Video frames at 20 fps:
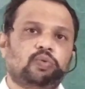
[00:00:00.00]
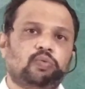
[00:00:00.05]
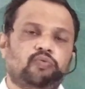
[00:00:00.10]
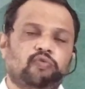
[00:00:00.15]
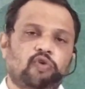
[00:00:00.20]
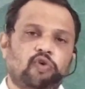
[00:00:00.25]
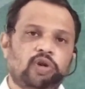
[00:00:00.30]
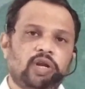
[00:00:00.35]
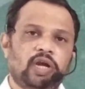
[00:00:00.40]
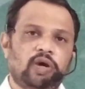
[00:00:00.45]

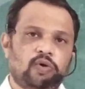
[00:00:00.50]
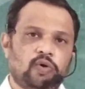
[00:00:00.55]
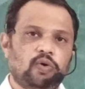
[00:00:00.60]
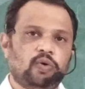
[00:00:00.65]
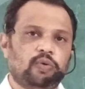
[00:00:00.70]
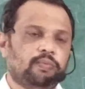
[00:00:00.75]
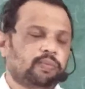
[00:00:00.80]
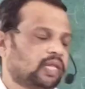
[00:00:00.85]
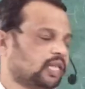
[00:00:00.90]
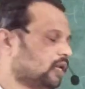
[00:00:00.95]
वो ना
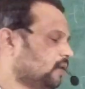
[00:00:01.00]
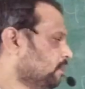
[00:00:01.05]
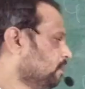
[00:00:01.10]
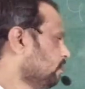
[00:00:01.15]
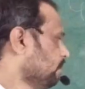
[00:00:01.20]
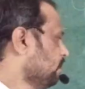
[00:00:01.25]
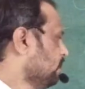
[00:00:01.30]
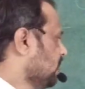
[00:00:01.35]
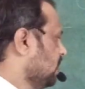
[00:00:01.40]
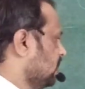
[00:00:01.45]
हो मतलब
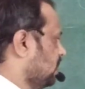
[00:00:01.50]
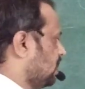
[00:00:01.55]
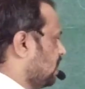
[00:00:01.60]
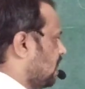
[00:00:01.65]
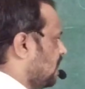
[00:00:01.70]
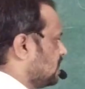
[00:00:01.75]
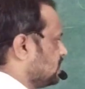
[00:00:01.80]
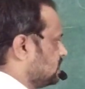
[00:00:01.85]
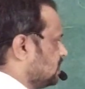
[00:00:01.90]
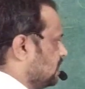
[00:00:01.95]

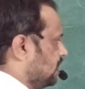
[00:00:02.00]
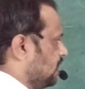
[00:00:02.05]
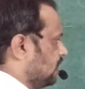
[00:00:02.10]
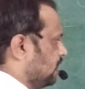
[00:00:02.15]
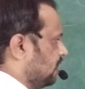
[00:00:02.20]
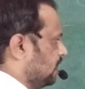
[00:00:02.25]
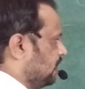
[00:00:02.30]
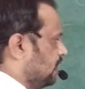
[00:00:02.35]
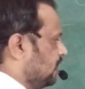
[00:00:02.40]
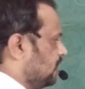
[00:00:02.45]
यहाँ से
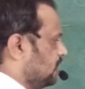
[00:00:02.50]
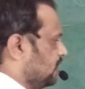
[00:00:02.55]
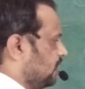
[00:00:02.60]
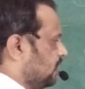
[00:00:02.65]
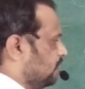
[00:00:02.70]
लेके ये